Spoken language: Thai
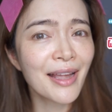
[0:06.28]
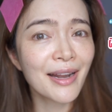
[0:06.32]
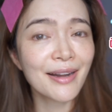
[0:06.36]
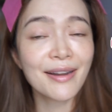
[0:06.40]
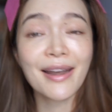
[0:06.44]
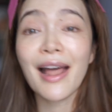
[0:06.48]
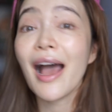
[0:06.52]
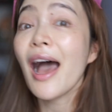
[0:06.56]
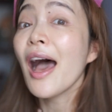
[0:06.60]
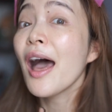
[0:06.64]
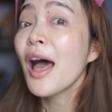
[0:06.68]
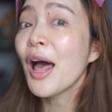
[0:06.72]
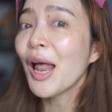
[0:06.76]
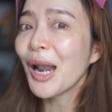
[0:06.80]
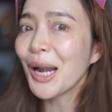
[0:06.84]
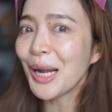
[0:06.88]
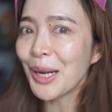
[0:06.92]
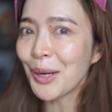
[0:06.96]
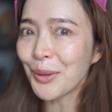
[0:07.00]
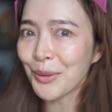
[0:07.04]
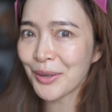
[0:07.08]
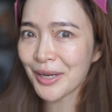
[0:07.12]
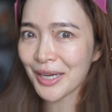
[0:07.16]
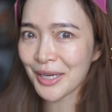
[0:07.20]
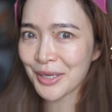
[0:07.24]
แต่งหน้า
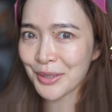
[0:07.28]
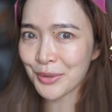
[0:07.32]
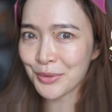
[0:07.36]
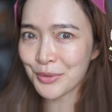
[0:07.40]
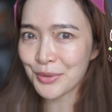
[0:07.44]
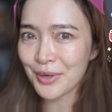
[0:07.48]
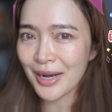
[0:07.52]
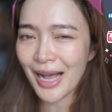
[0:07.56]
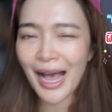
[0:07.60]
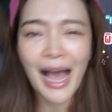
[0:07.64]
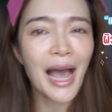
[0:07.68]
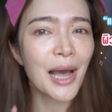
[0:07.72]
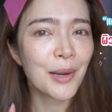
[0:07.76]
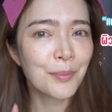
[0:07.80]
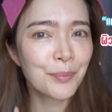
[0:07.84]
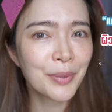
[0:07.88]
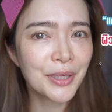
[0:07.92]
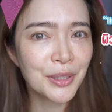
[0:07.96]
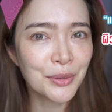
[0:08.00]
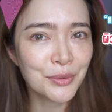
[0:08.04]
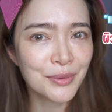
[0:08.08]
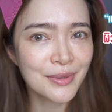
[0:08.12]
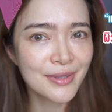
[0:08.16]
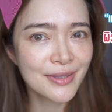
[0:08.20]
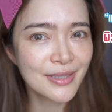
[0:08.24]
ลดอายุค่ะ
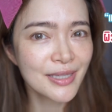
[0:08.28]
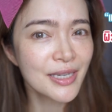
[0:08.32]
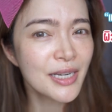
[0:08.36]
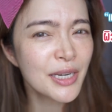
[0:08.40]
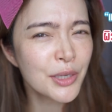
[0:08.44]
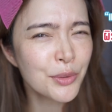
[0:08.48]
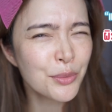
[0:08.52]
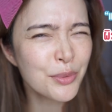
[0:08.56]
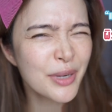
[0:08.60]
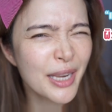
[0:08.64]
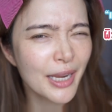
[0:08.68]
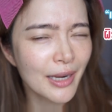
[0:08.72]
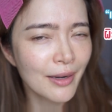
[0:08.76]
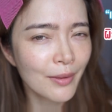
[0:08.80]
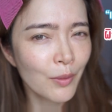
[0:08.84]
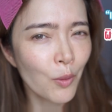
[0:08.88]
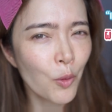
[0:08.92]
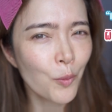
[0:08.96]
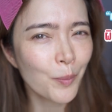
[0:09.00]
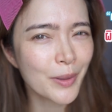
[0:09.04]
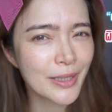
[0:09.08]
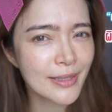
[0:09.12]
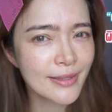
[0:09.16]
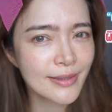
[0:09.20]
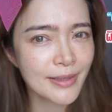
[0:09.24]
ผิวจึ้งดูเด็กล
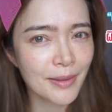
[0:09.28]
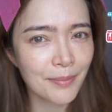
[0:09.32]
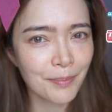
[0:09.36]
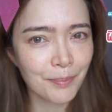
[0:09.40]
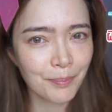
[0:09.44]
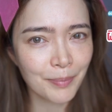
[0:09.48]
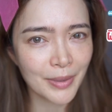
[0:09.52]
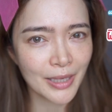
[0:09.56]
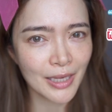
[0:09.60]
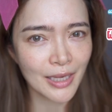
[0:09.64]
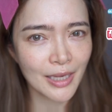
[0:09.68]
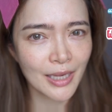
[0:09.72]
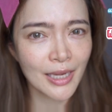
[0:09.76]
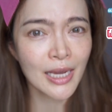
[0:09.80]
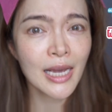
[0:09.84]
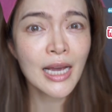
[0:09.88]
งไป 10 ปี